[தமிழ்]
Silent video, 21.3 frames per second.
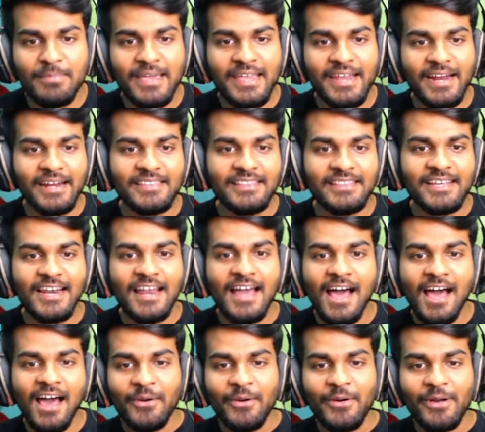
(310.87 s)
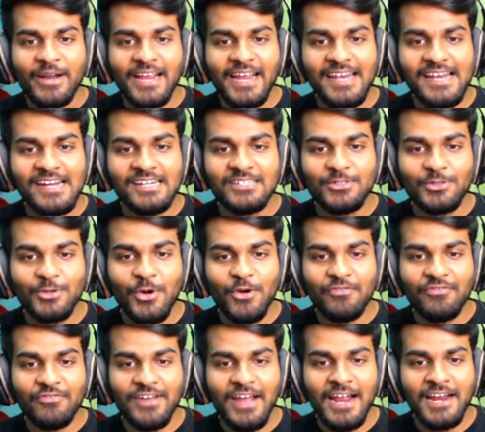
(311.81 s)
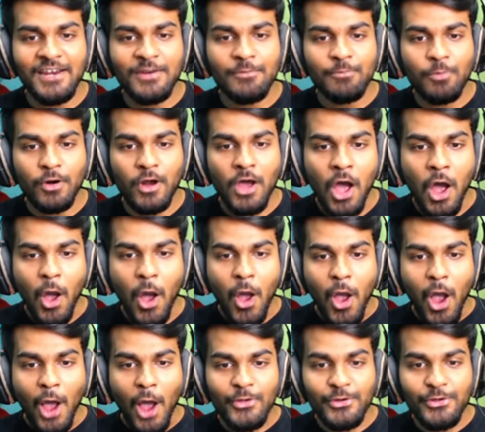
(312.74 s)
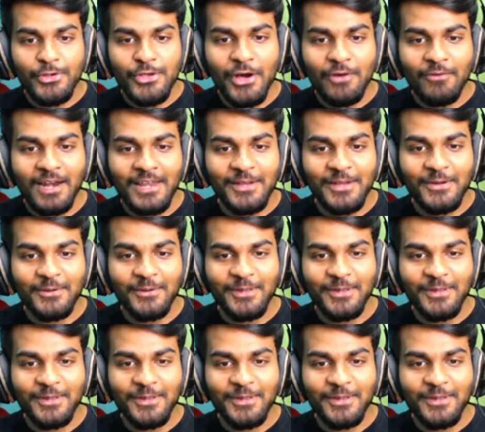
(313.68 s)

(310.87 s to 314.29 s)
பைக்கை எடுத்துக்கலாம் ஓகே லெட்ஸ் கோ ஃப்ராங்க்லின் போனோம் ஐயோ வலி